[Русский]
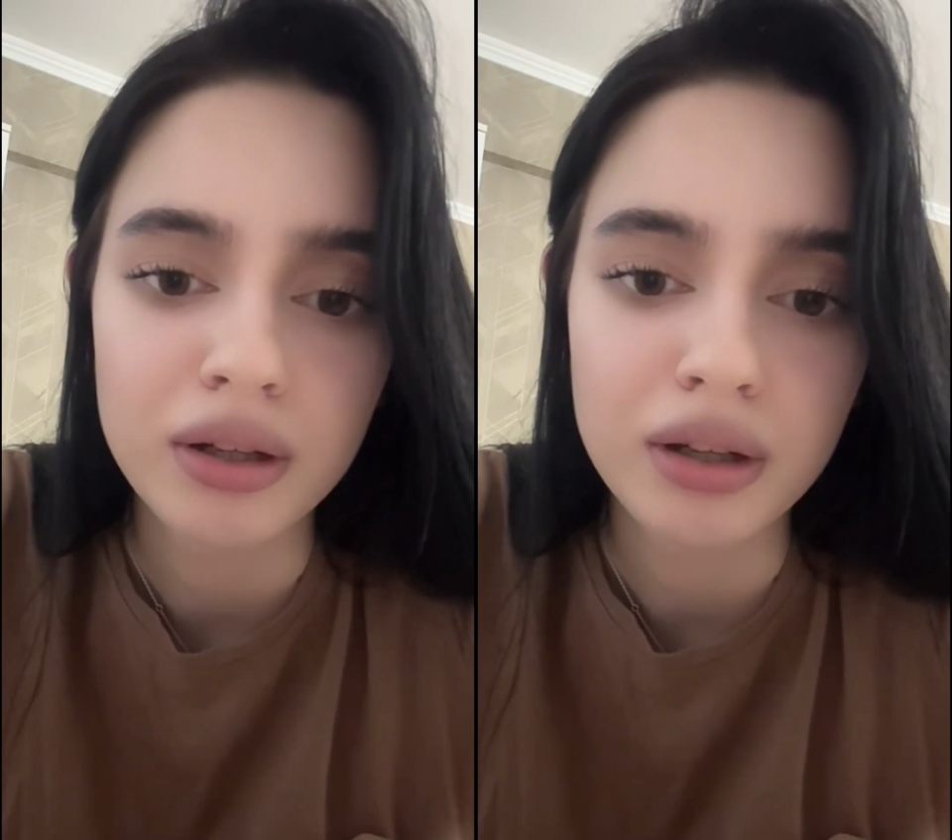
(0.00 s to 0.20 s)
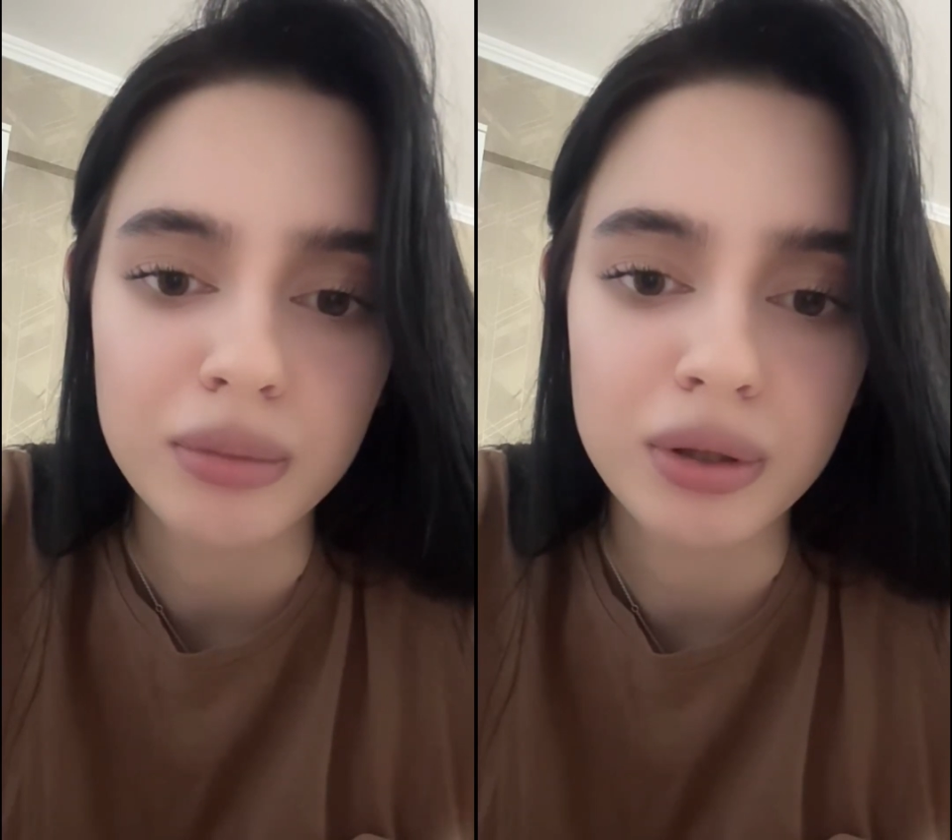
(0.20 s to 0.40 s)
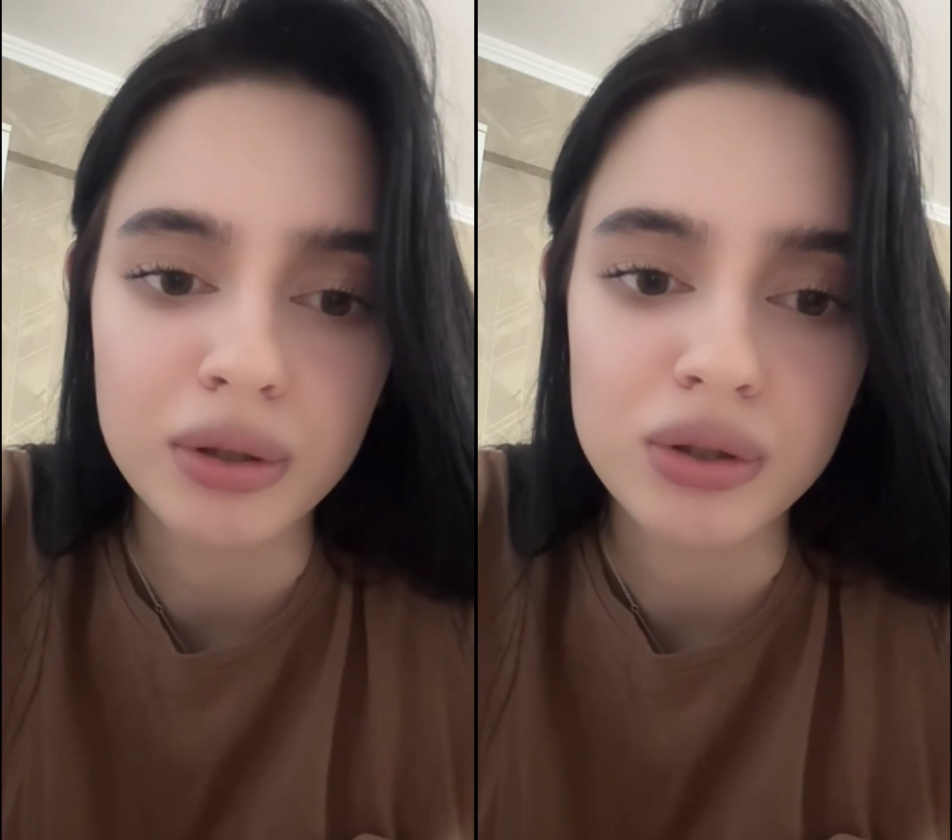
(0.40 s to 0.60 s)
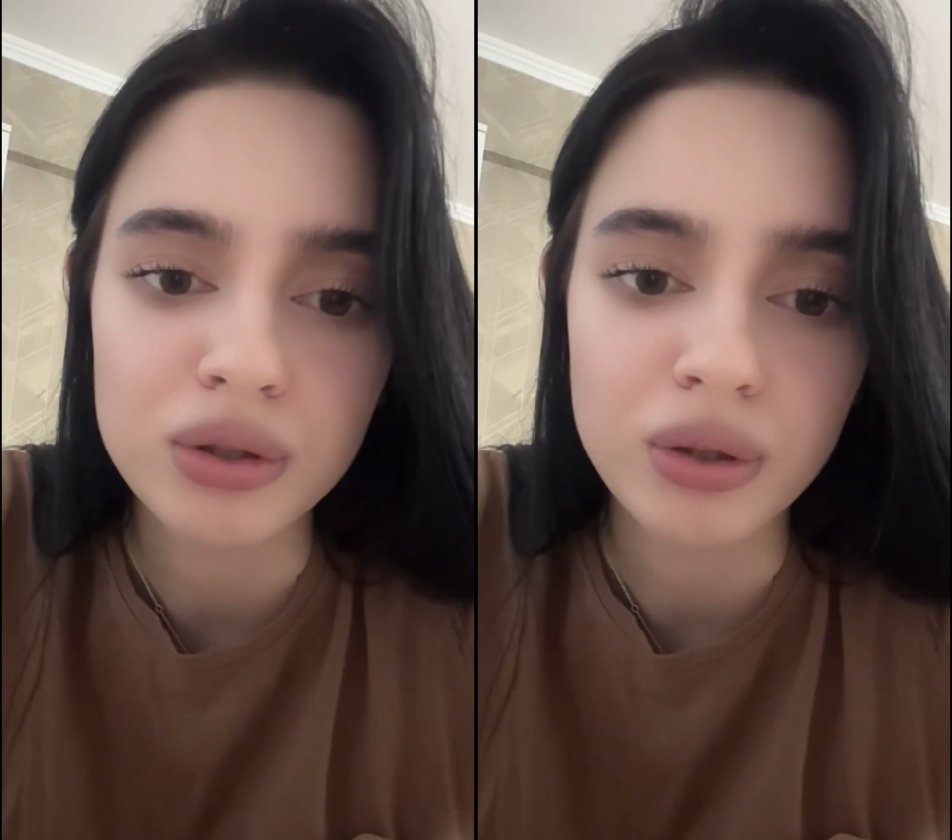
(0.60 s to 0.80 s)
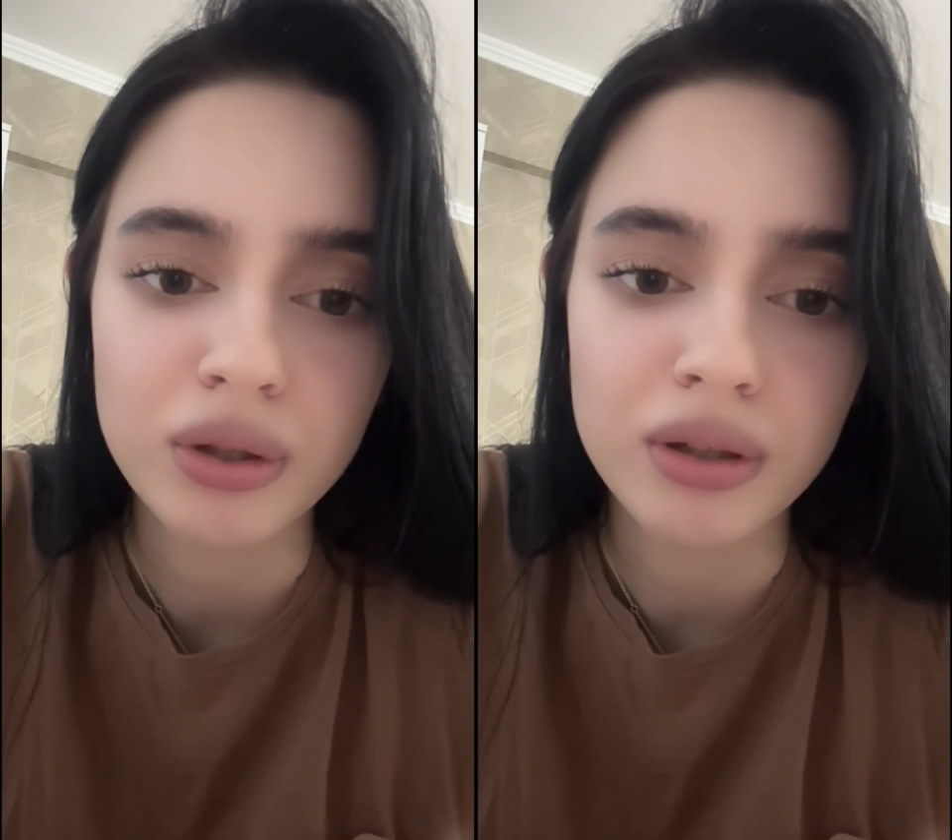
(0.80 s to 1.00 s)
От мороза
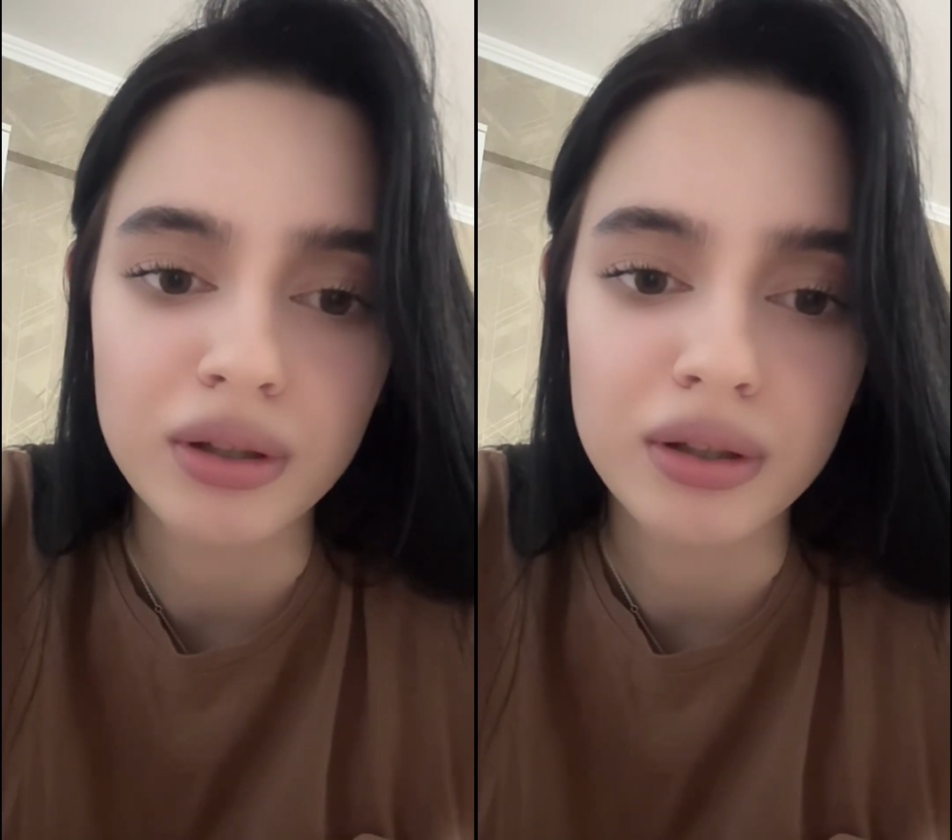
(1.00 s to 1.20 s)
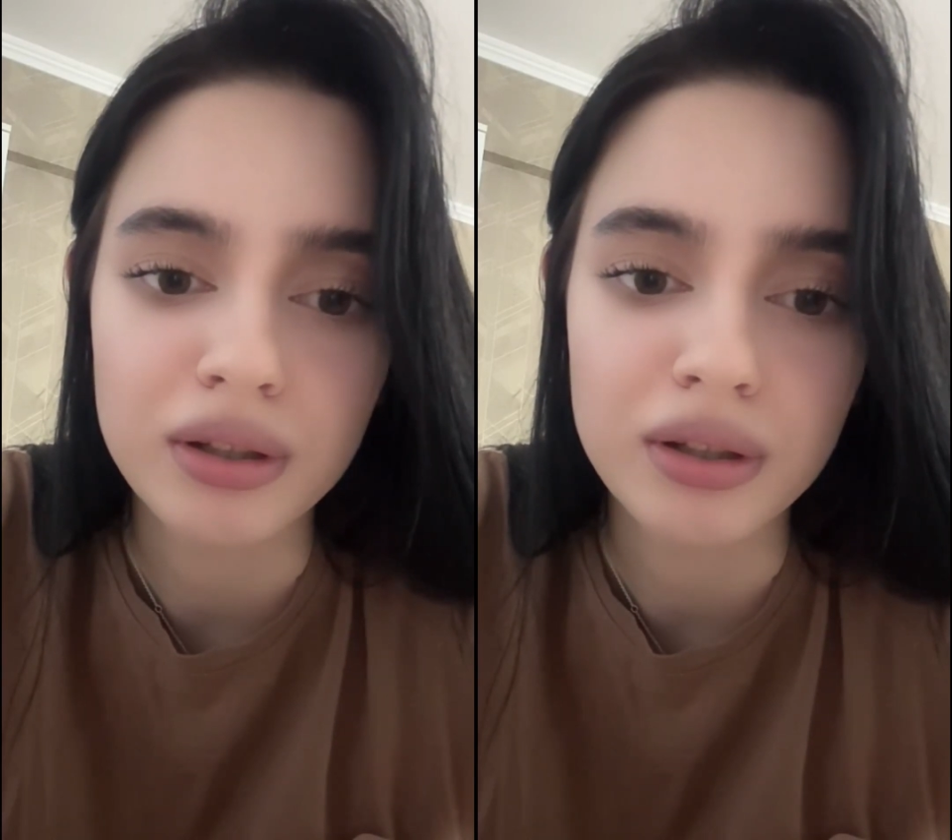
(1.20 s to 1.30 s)
щеки